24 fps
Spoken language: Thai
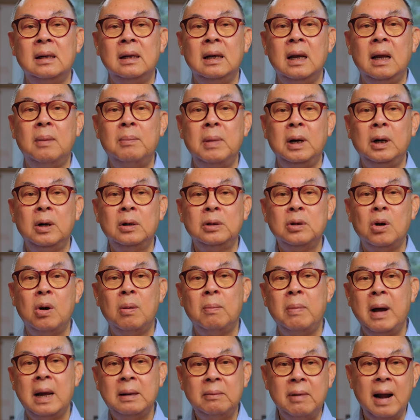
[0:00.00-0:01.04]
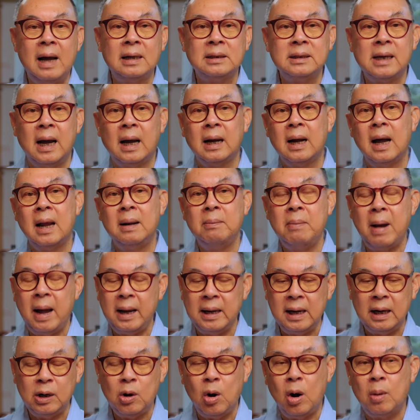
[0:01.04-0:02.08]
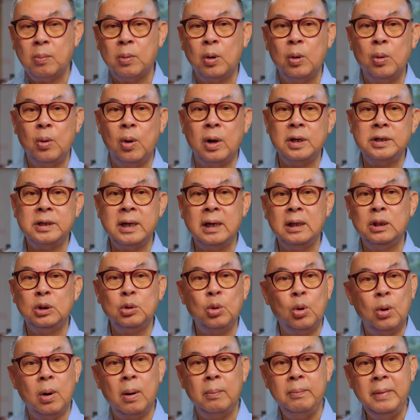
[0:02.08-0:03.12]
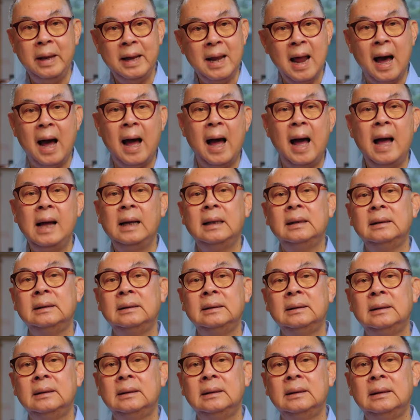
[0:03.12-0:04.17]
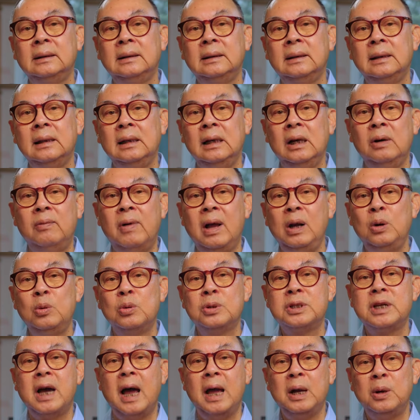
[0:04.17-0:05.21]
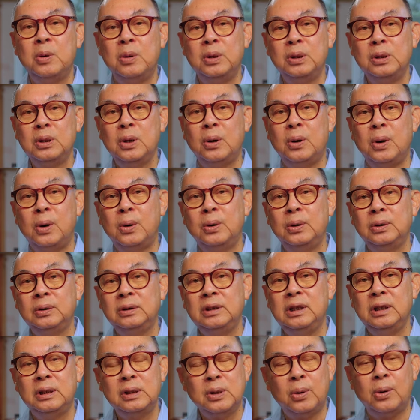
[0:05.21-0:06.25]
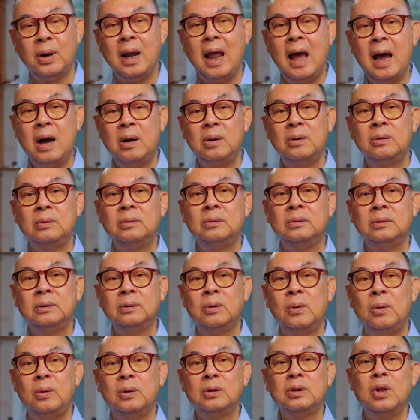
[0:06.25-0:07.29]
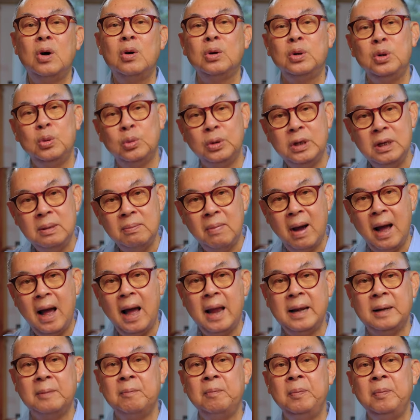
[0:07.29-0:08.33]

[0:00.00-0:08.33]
แล้วมันก็ต้องพัดพรากจากกันภายในครอบครัว เช่นตัวบิดา หรือว่าลูกชายคนโตที่โตแล้วคงต้องอยู่ที่บ้าน